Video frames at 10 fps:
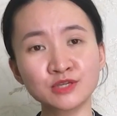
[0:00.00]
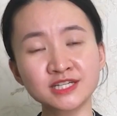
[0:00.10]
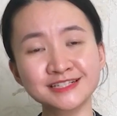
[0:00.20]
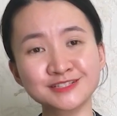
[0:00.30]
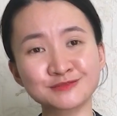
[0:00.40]

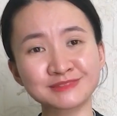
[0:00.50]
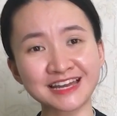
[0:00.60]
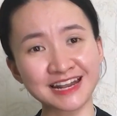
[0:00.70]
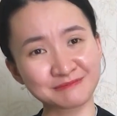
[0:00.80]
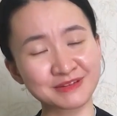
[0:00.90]
như chúng
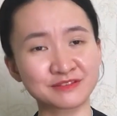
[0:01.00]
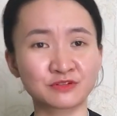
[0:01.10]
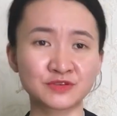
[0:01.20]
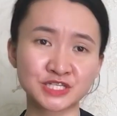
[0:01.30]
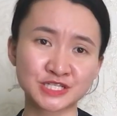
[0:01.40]
ta đặt mình
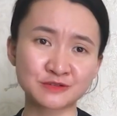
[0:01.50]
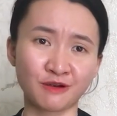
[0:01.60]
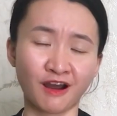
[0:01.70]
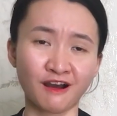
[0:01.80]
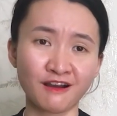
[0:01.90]
vào vị trí của
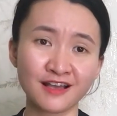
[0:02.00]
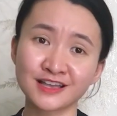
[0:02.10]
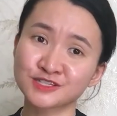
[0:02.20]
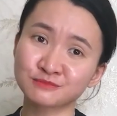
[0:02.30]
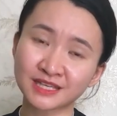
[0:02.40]
họ
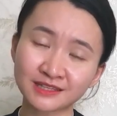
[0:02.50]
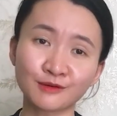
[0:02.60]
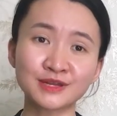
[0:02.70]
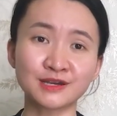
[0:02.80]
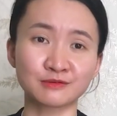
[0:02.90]
chúng ta
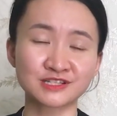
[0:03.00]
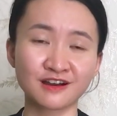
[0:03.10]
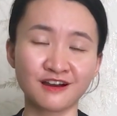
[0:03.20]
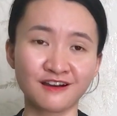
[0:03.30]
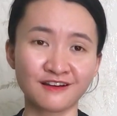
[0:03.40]
thấu hiểu cho
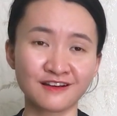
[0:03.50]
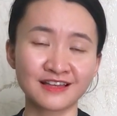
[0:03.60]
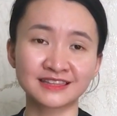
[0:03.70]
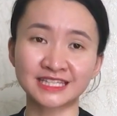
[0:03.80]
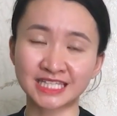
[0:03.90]
họ
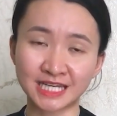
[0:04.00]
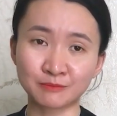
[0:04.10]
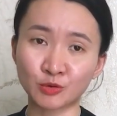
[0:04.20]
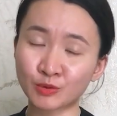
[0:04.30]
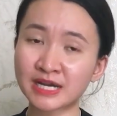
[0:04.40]
thì à,
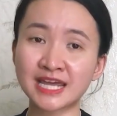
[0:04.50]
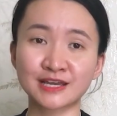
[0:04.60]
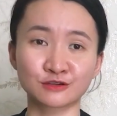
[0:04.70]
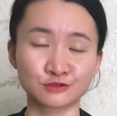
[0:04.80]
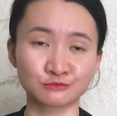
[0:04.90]
mối quan
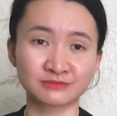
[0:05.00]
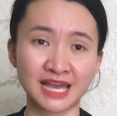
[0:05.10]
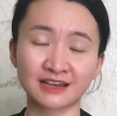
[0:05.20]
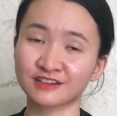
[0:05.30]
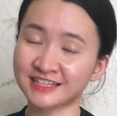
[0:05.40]
hệ của chúng
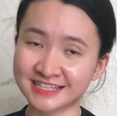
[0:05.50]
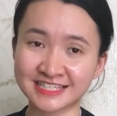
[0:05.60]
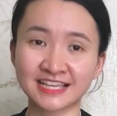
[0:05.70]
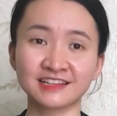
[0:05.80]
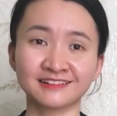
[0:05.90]
ta có thể
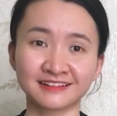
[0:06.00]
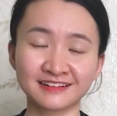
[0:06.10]
dễ thở